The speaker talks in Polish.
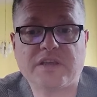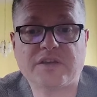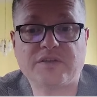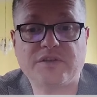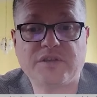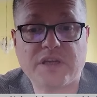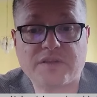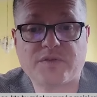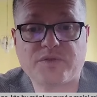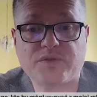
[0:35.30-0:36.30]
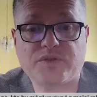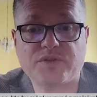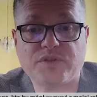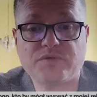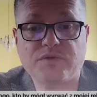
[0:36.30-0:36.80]
Gdy ja coś
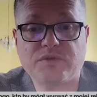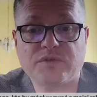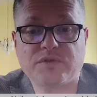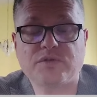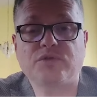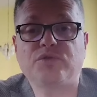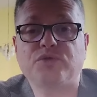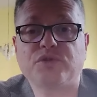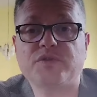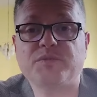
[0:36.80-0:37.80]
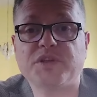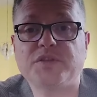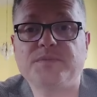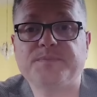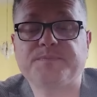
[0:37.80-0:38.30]
czynię, Któż to
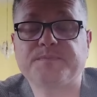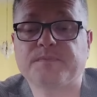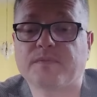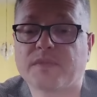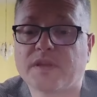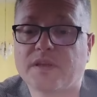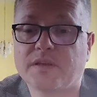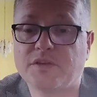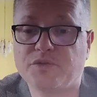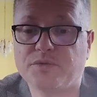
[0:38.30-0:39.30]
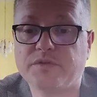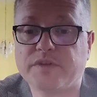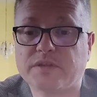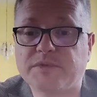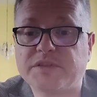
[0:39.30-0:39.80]
zmieni? I drugi
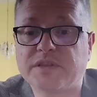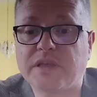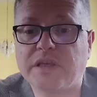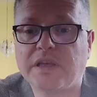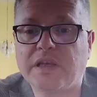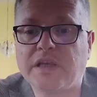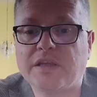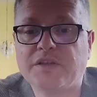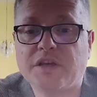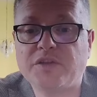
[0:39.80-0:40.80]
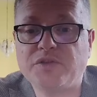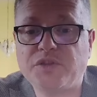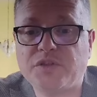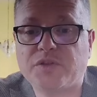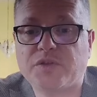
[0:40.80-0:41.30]
fragment. Niechaj
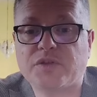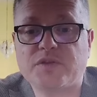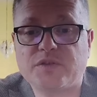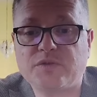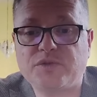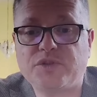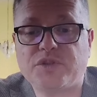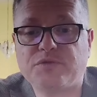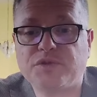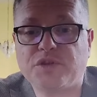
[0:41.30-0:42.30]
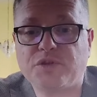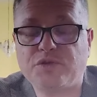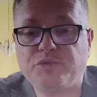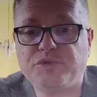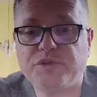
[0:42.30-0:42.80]
nikt z ludzi się nie
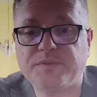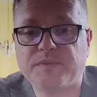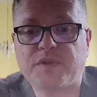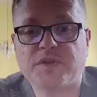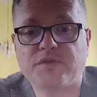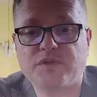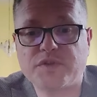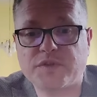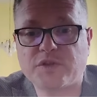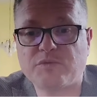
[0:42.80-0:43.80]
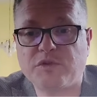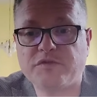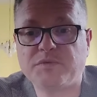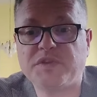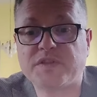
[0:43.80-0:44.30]
chlubi, wszystko
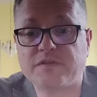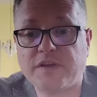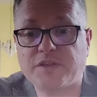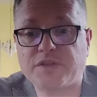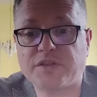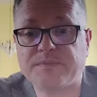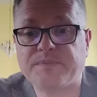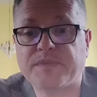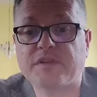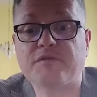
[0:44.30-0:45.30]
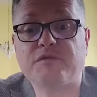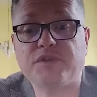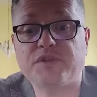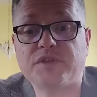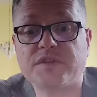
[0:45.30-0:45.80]
bowiem jest wasze,
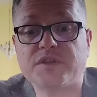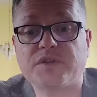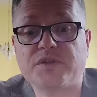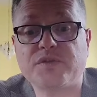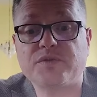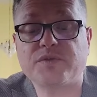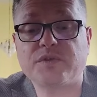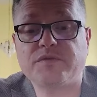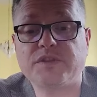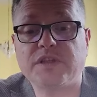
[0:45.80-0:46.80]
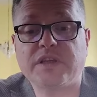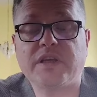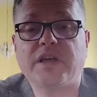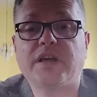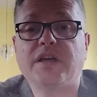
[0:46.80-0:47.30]
wyście zaś Chrystusowi,
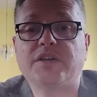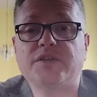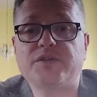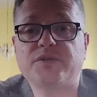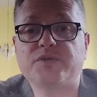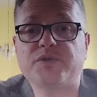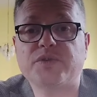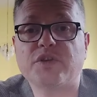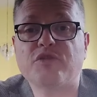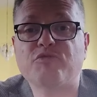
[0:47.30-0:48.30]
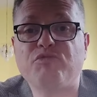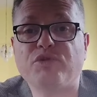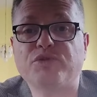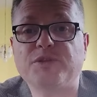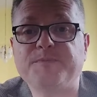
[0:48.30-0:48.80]
a Chrystus
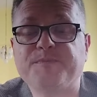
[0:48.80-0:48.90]
Boży.